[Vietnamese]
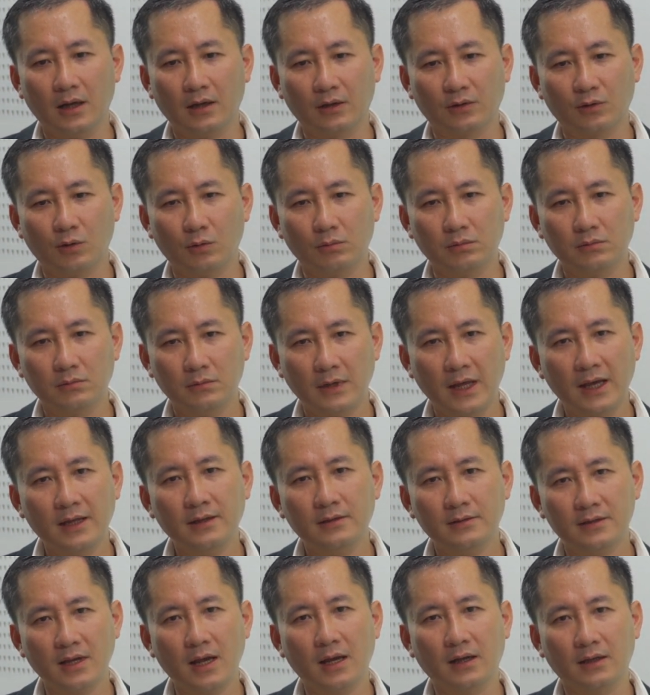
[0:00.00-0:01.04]
cũng nên
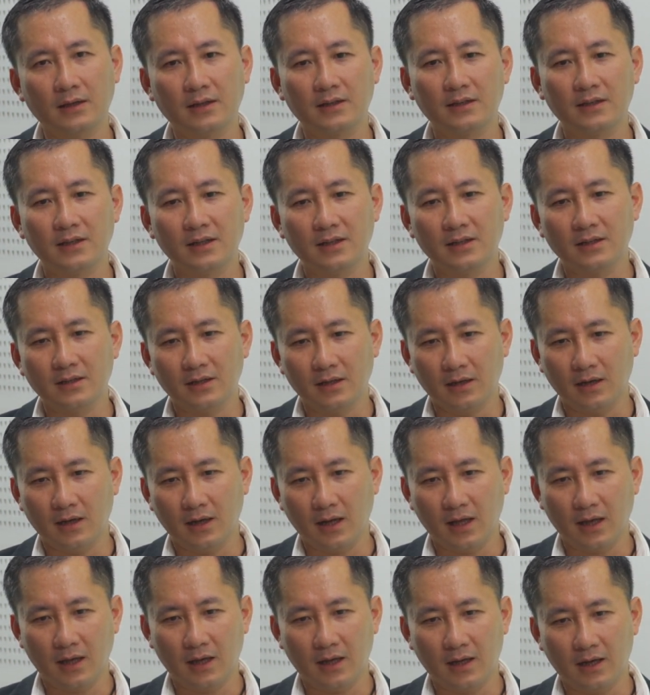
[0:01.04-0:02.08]
rằng
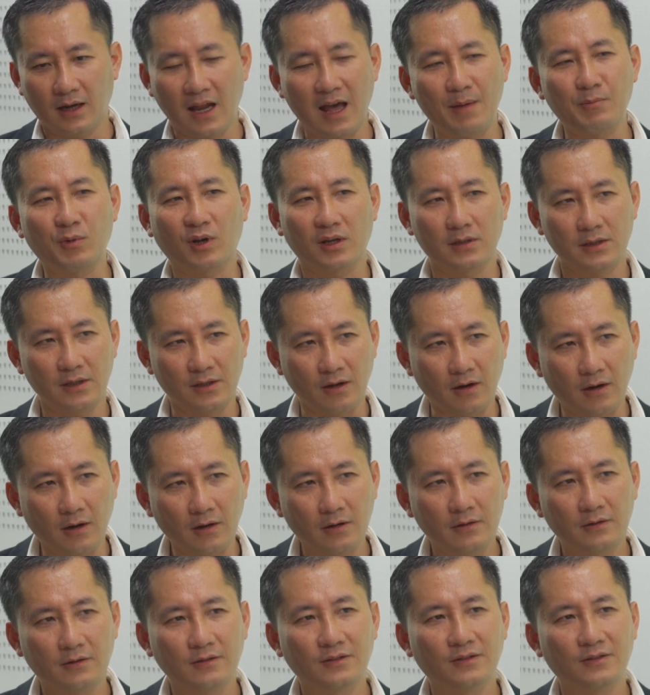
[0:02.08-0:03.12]
là làm một cái gì đó
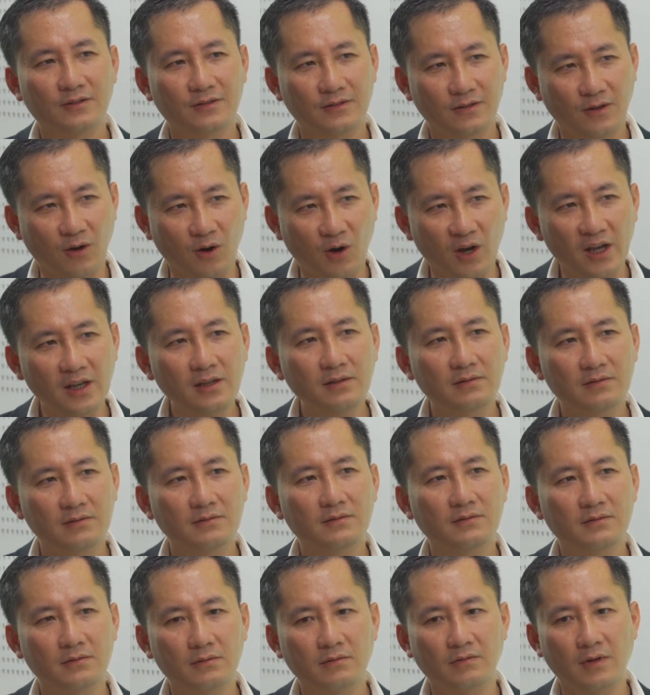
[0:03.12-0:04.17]
có ích
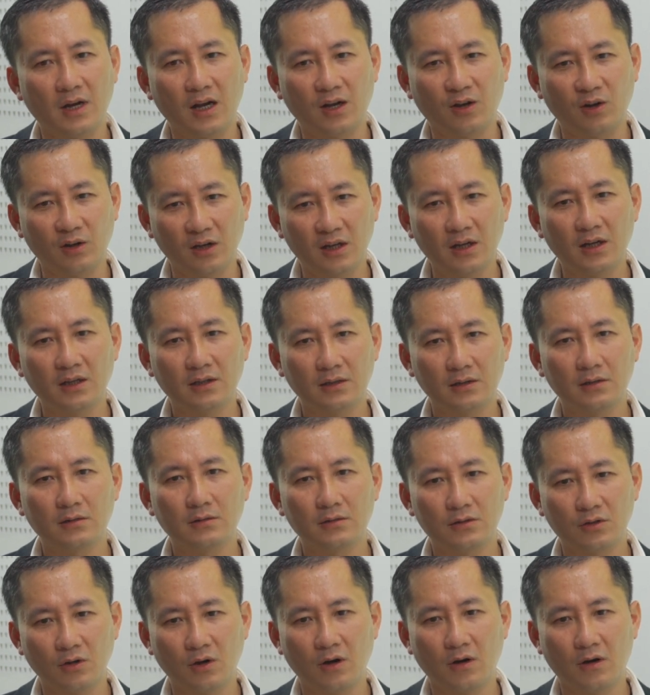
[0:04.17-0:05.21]
và có lợi
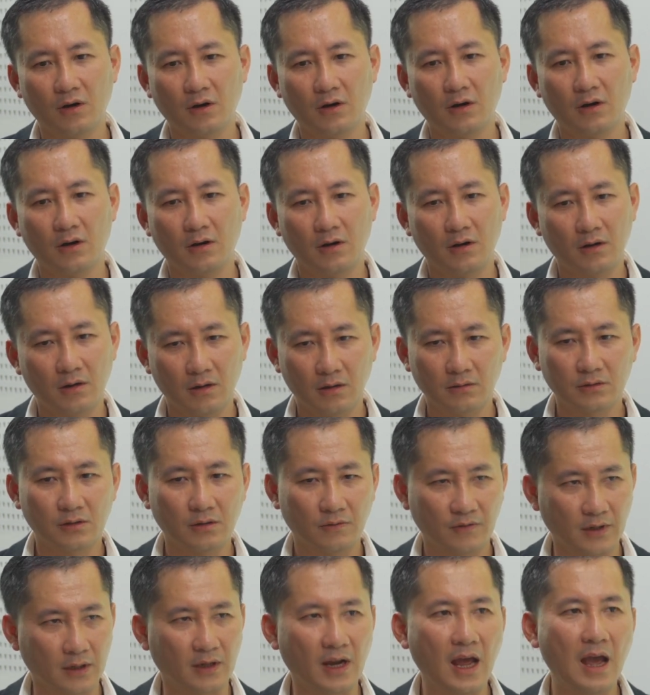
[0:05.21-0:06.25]
cho cho
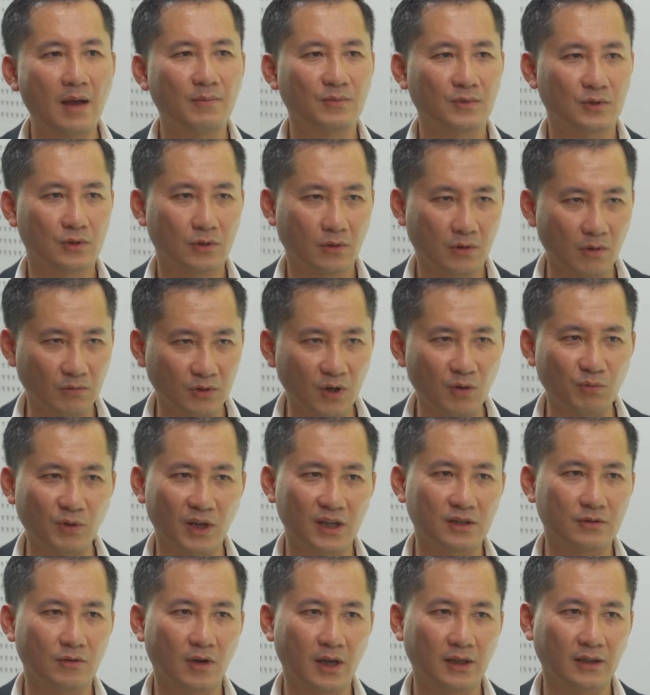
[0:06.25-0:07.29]
Việt Nam, cho cộng đồng
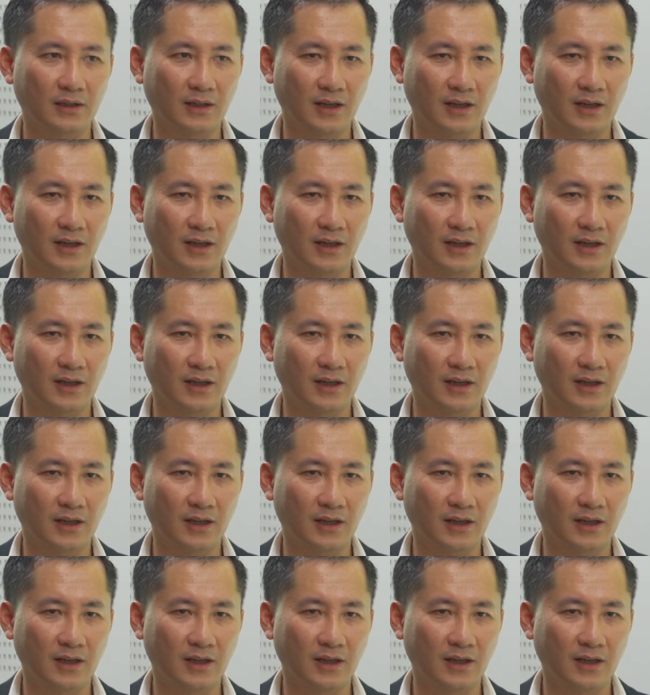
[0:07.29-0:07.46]
kinh doanh